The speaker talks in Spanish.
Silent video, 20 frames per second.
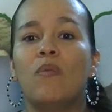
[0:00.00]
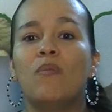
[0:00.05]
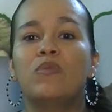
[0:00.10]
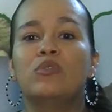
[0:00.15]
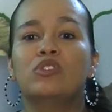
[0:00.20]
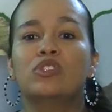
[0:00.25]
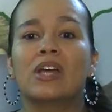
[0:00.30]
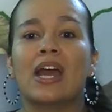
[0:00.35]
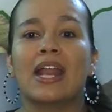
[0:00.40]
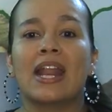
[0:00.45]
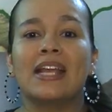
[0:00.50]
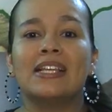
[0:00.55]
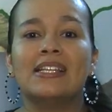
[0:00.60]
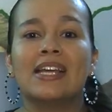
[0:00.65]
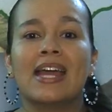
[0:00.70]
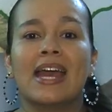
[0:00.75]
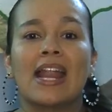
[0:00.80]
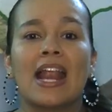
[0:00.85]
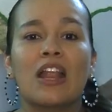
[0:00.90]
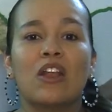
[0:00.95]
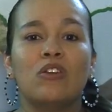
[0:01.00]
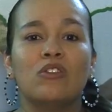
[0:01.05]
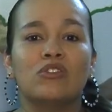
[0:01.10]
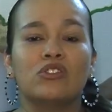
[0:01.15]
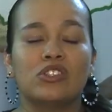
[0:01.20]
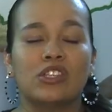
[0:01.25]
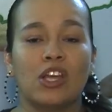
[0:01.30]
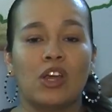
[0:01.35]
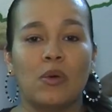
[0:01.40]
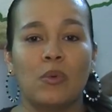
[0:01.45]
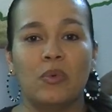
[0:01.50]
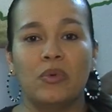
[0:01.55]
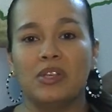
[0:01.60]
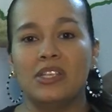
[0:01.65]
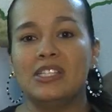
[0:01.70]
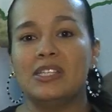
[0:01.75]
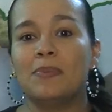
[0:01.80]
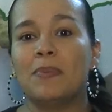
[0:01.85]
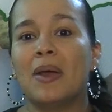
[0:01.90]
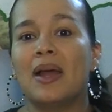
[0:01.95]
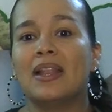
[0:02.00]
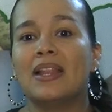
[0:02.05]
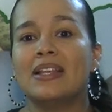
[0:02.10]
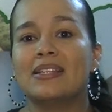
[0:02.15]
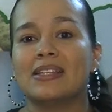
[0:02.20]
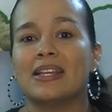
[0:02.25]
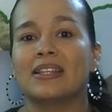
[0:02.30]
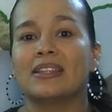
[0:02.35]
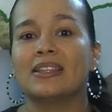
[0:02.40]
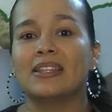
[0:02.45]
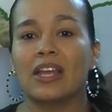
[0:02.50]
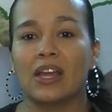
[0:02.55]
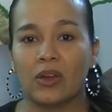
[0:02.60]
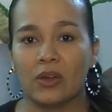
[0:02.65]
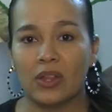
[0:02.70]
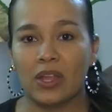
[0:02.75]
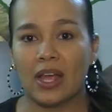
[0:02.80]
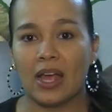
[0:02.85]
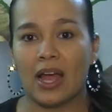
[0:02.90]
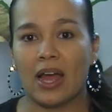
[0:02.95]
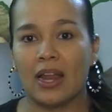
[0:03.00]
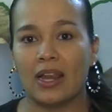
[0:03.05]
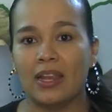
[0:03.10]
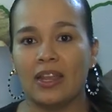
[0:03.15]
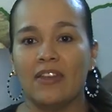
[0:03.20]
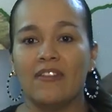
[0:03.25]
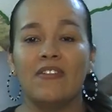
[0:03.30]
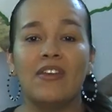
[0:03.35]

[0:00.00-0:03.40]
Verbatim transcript: buscará llegar al Consejo Municipal de Santiago de Cali.